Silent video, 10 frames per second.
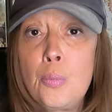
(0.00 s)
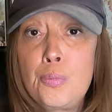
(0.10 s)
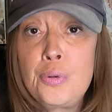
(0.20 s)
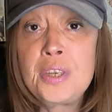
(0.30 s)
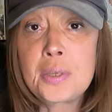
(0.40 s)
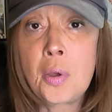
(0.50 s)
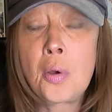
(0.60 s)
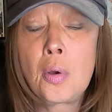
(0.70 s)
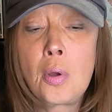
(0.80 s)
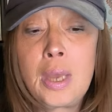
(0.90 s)
puisse
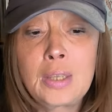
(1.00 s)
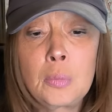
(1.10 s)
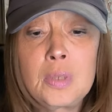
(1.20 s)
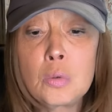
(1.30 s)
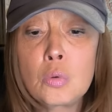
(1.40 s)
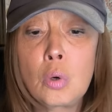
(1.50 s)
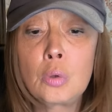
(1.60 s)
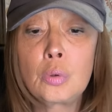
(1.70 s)
euh, être mis au courant